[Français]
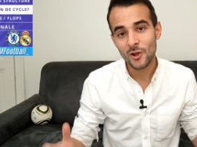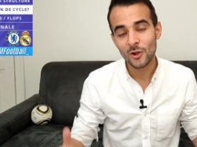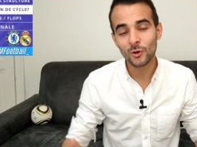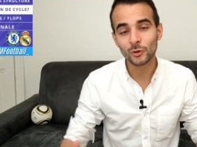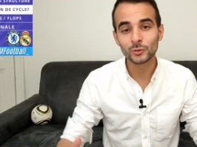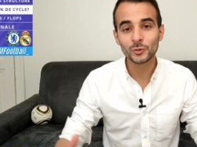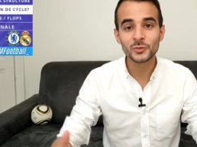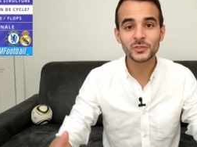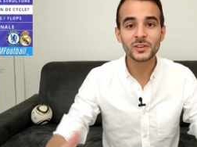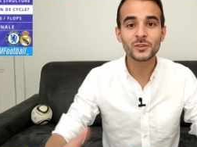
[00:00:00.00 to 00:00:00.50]

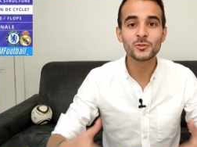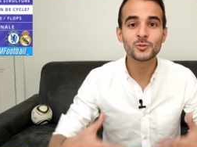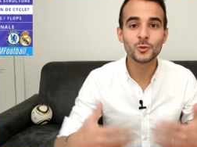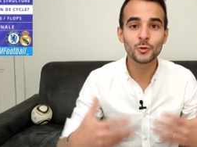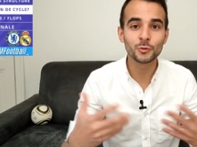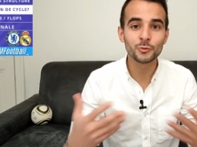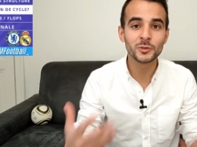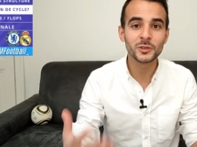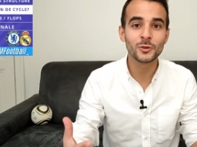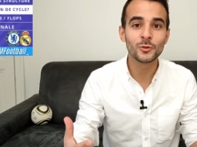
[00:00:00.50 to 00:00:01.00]
Quand on sait
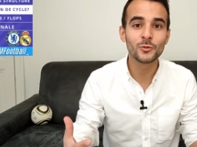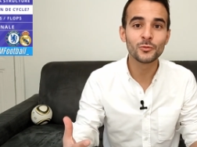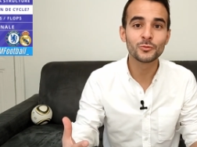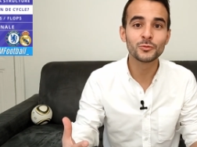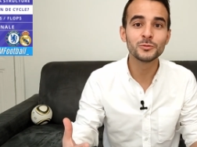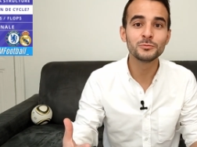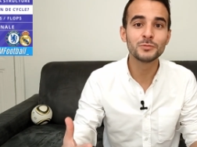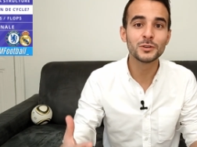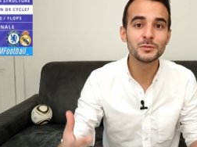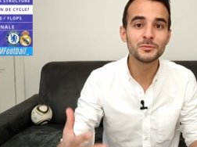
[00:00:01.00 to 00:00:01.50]
aujourd'hui que le
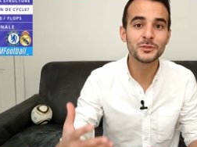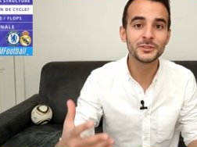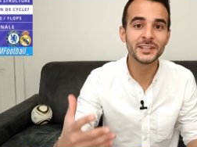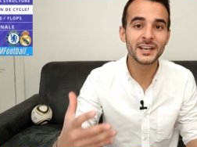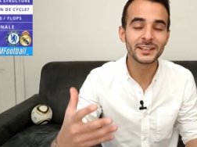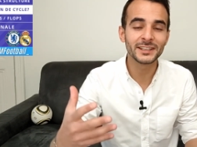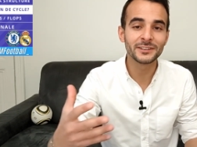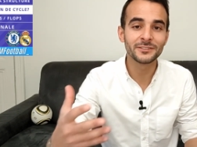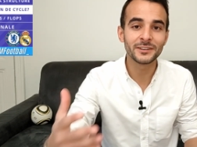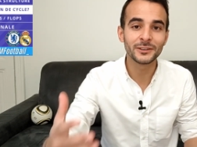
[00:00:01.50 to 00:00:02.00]
football
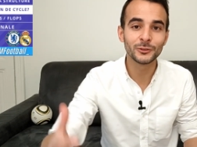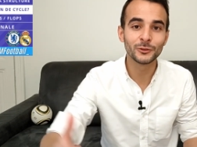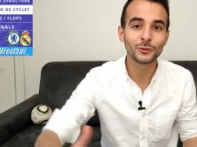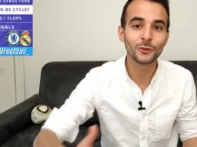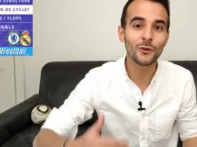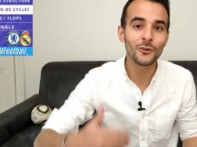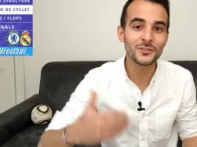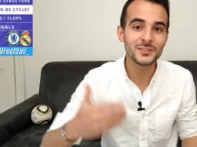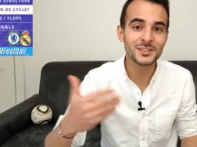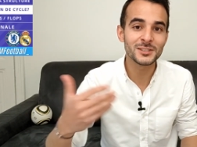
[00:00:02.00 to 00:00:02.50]
moderne est fait de
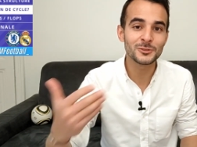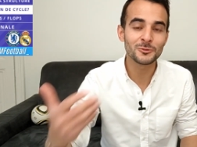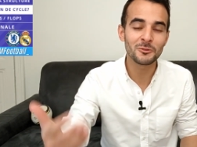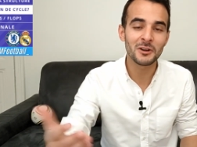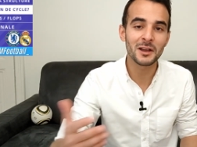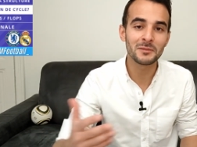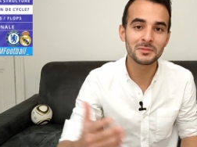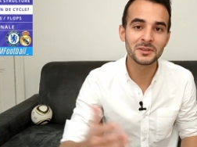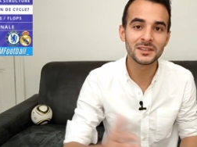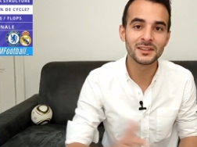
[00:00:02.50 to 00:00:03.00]
transition
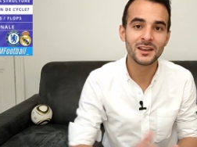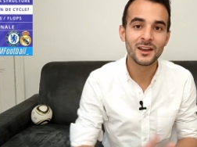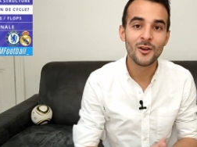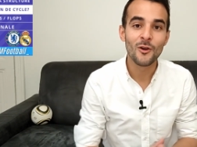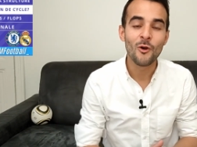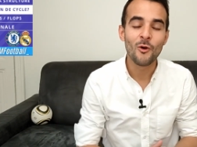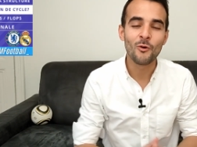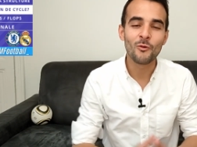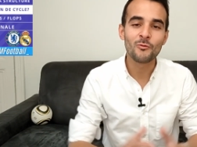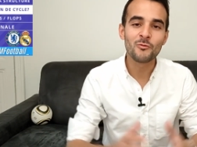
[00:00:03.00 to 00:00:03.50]
rapide,
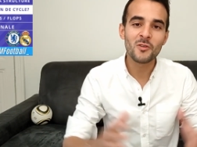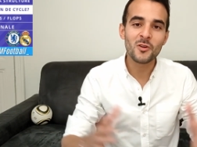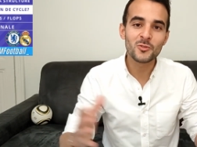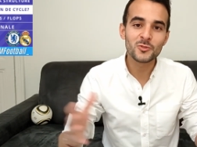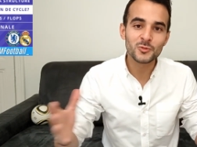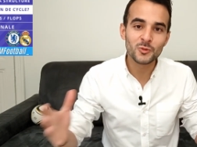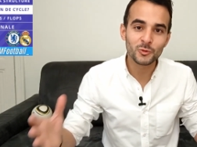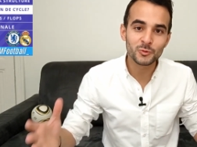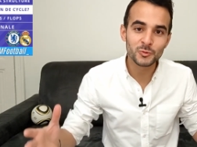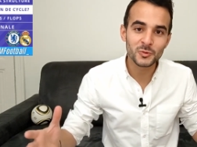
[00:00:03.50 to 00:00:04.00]
on voit
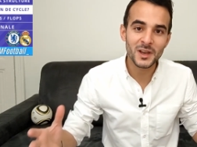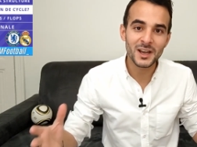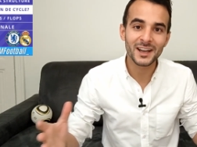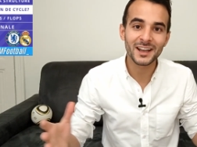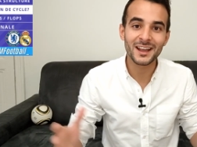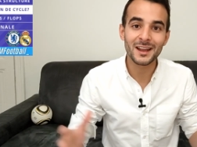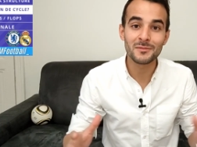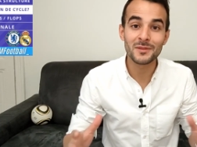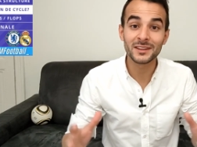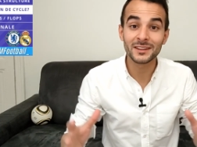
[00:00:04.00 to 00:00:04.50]
aujourd'hui un
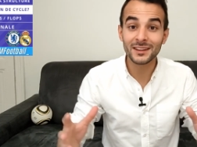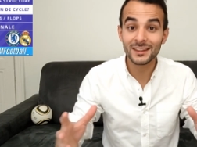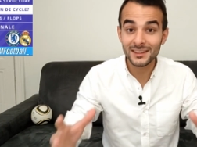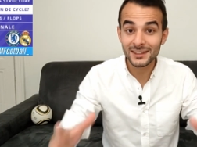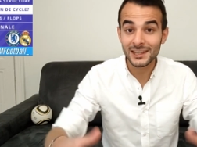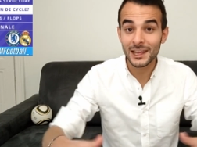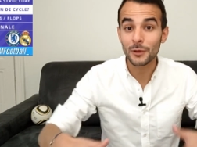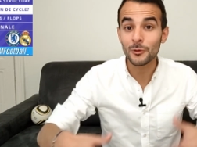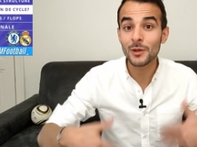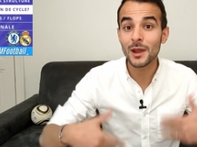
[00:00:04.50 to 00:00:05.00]
Real Madrid
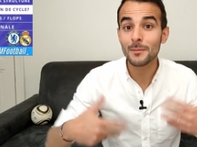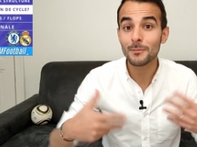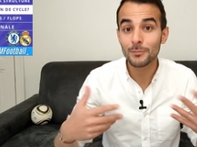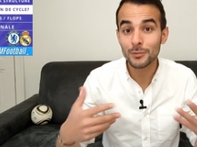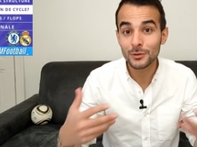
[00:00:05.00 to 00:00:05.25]
qui a eu la